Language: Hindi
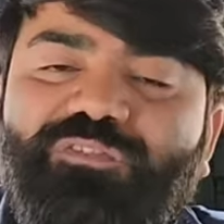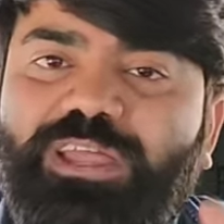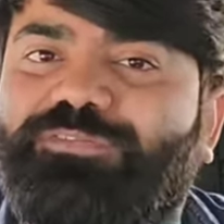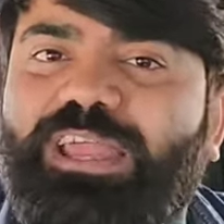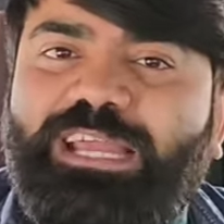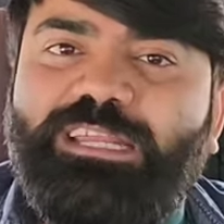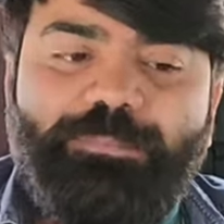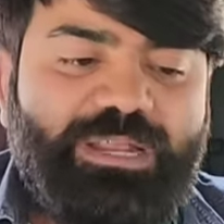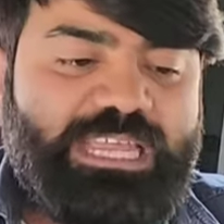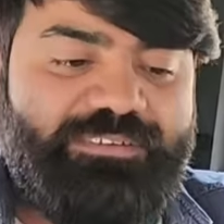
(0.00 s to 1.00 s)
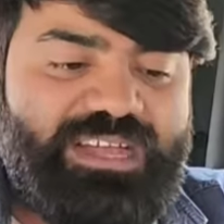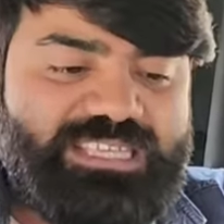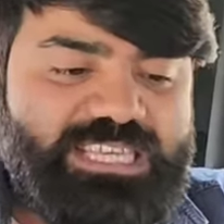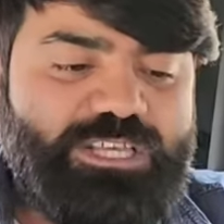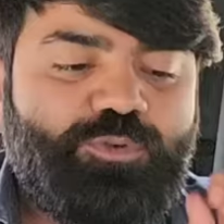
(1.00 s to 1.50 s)
वेरीफाई करना पड़ेगा
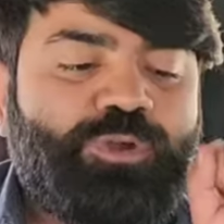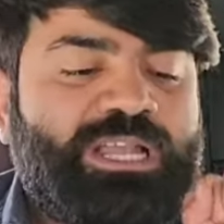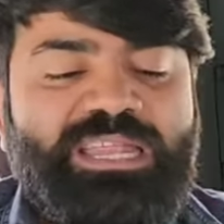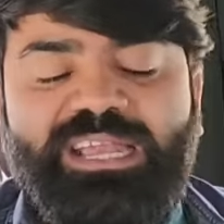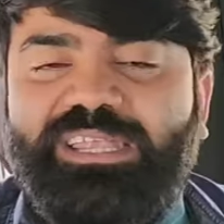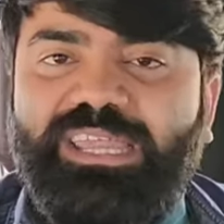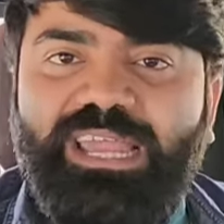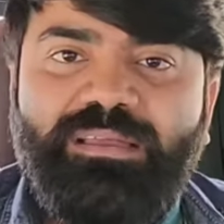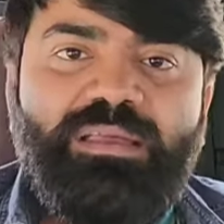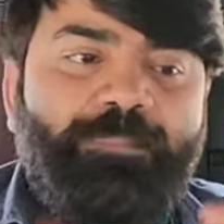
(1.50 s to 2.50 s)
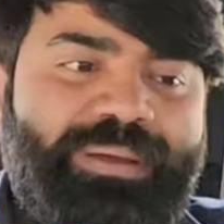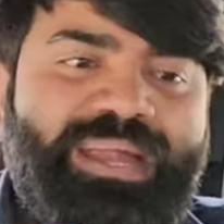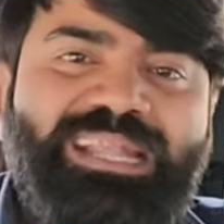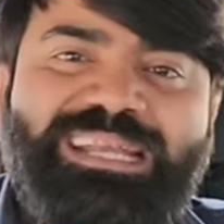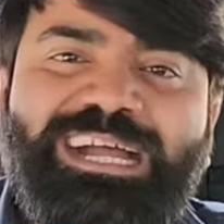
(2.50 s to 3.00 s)
केवाईसी जरूर कर लेना ठीक है
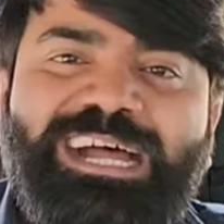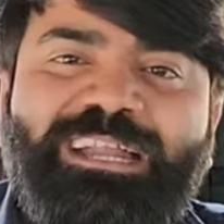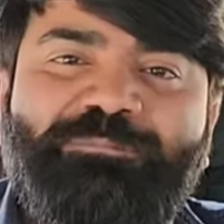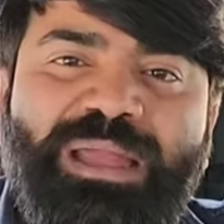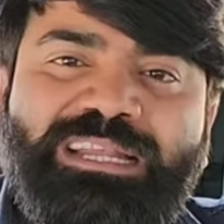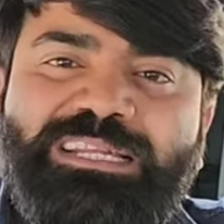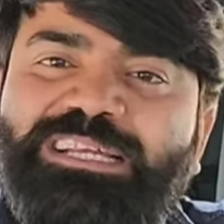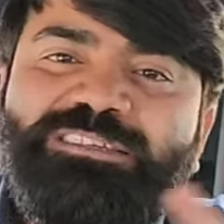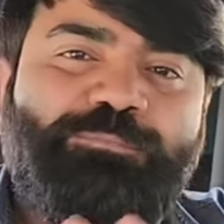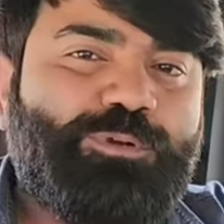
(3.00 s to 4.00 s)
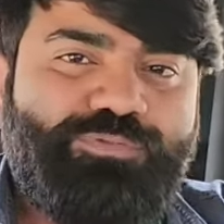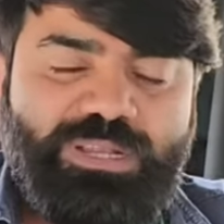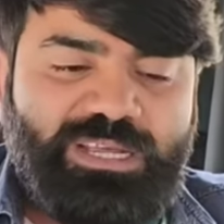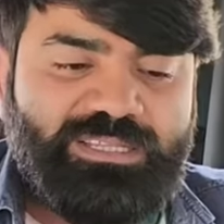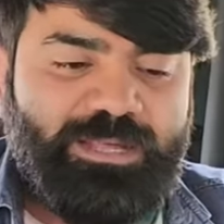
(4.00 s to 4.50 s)
पैन कार्ड बैंक डिटेल सब कुछ
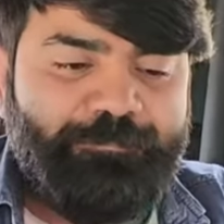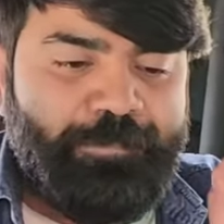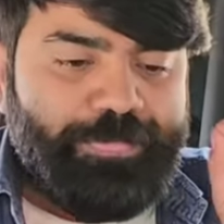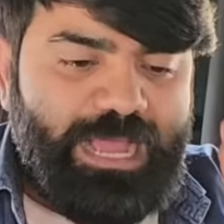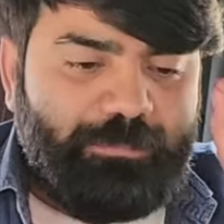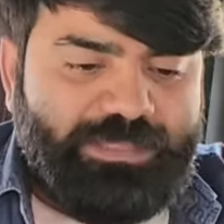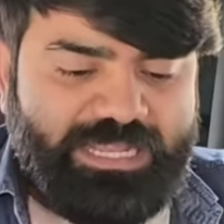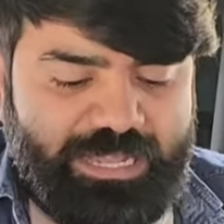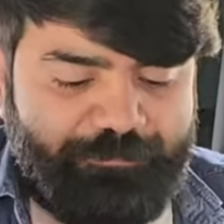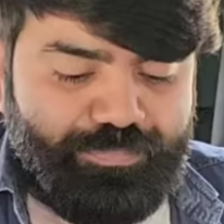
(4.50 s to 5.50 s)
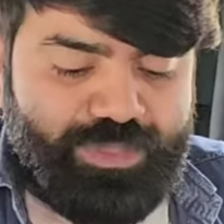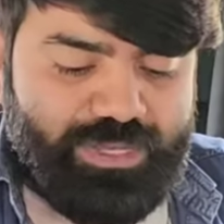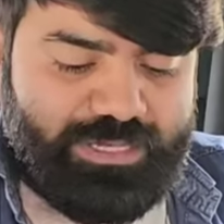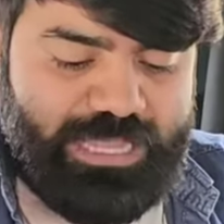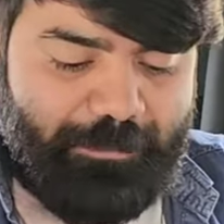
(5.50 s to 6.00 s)
फिल करना अब देखिए
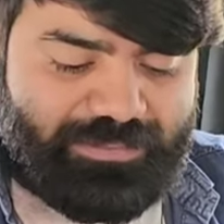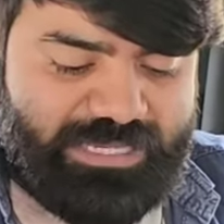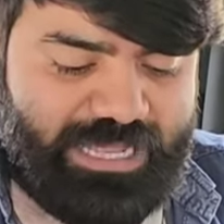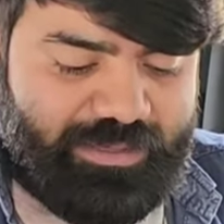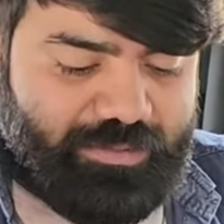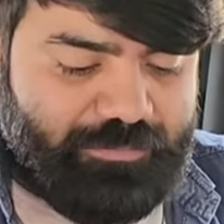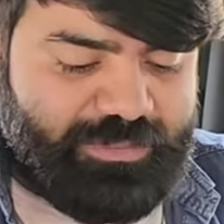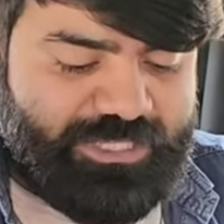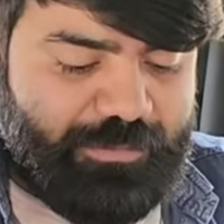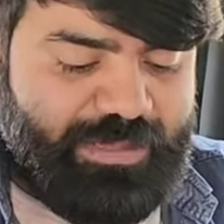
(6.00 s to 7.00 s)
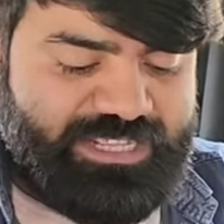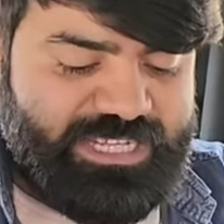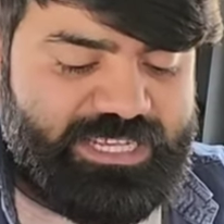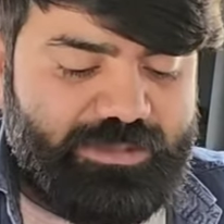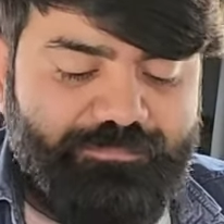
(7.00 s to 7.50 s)
यहाँ पर देखिए नीचे
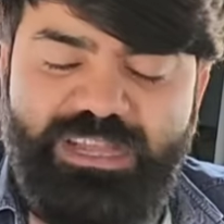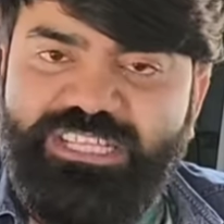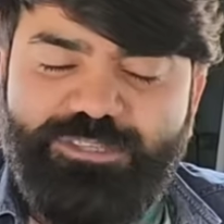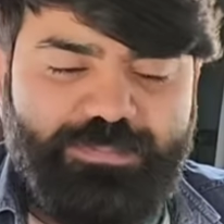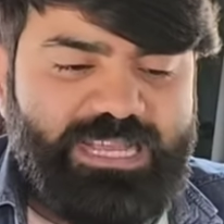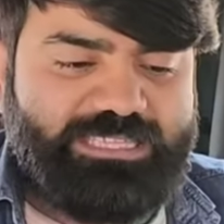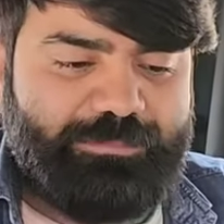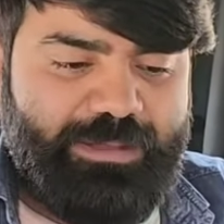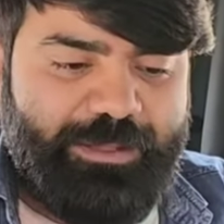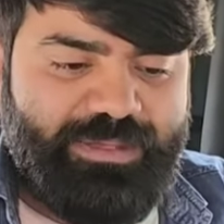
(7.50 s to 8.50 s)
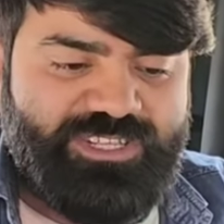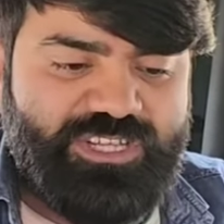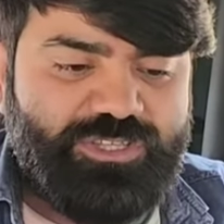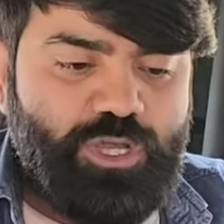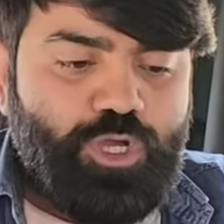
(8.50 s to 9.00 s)
मैचेस हैं मैचेस पे जाते हैं मई
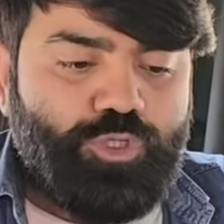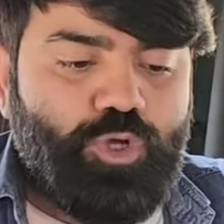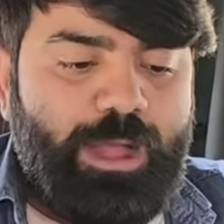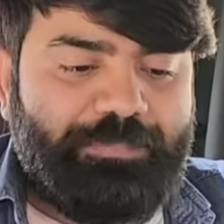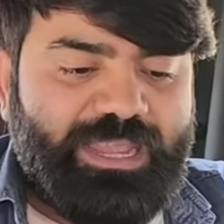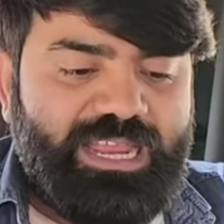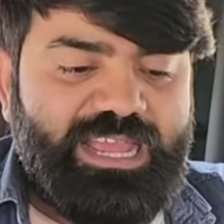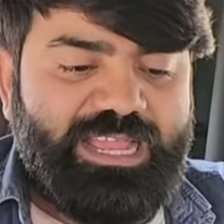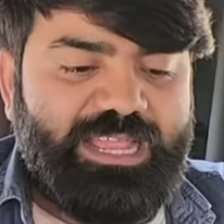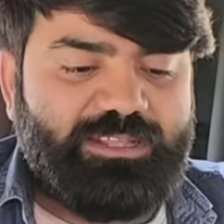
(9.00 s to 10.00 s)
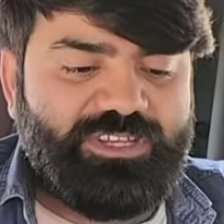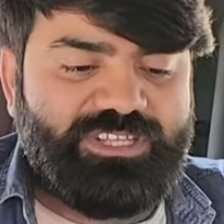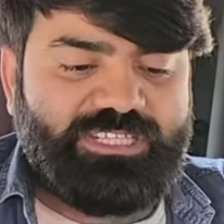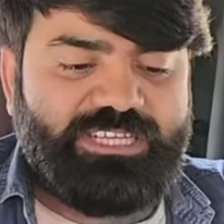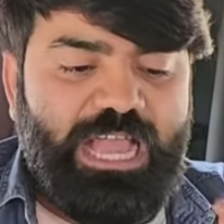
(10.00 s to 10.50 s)
मैचेस जो आप खेलेंगे
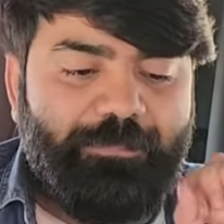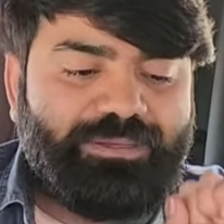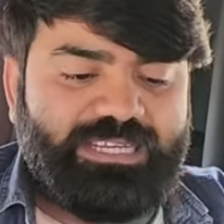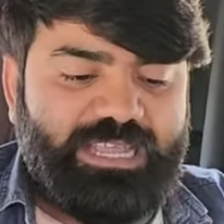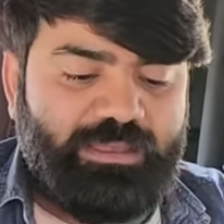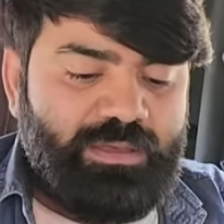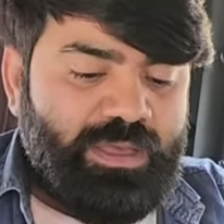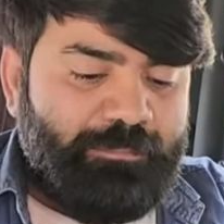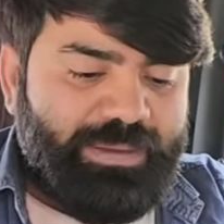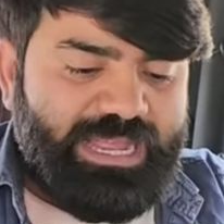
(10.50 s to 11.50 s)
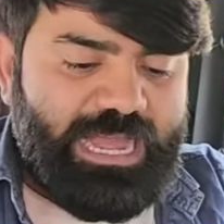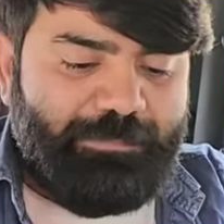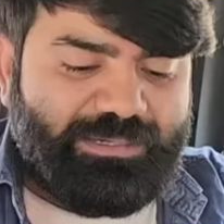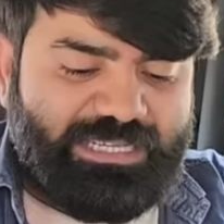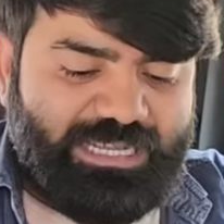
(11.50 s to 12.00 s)
जैसे कि यहाँ पर देखिए मैं
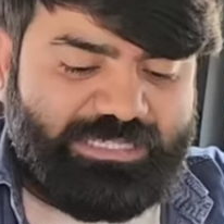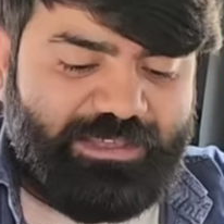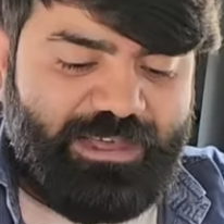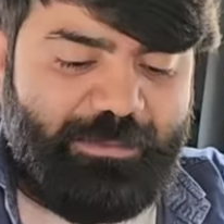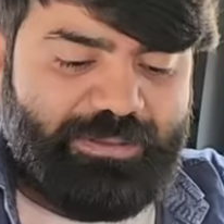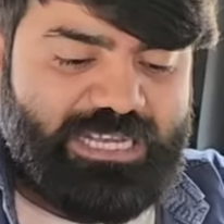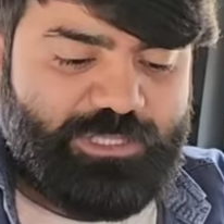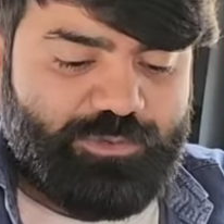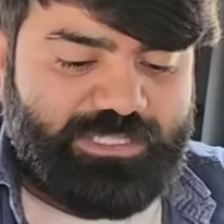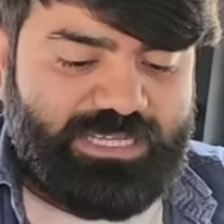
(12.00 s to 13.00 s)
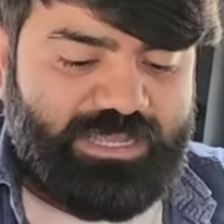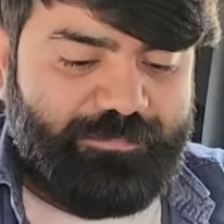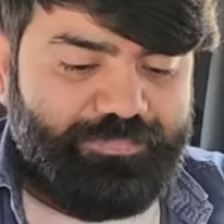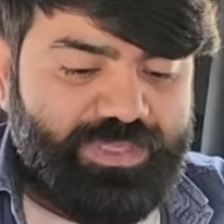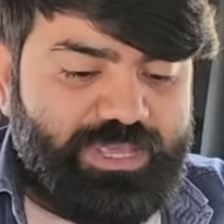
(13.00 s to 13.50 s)
यहाँ पर देखिए ये वाले पे जाता हूँ ये
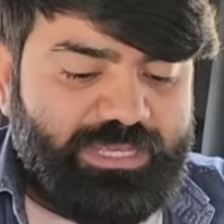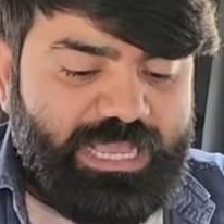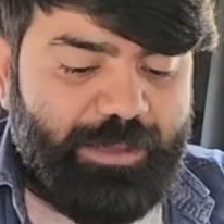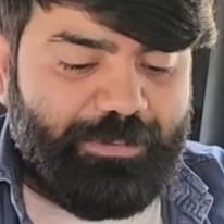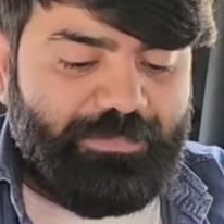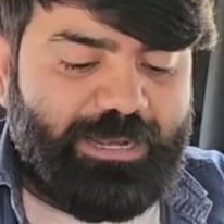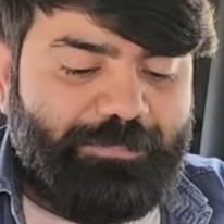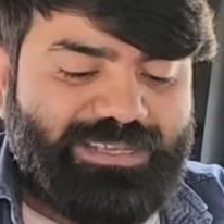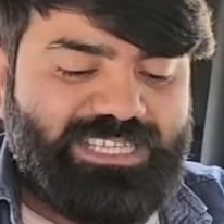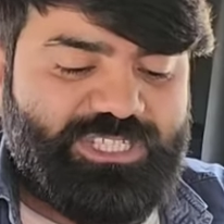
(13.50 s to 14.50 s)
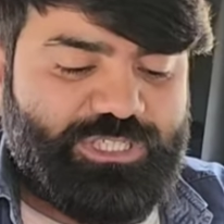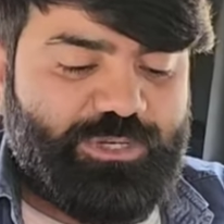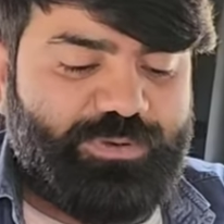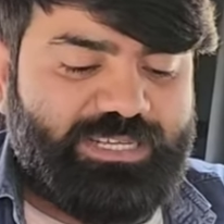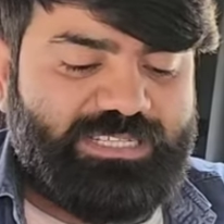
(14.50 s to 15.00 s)
देखिए यहाँ पर मैंने पैसे
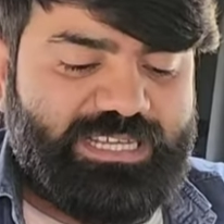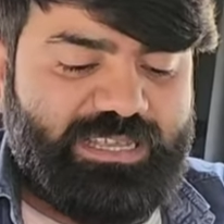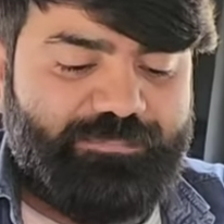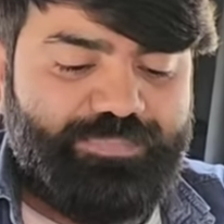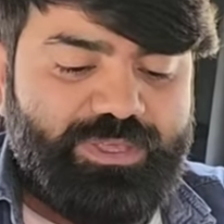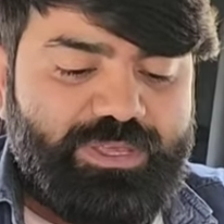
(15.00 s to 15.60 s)
जीते हुए ये देखिए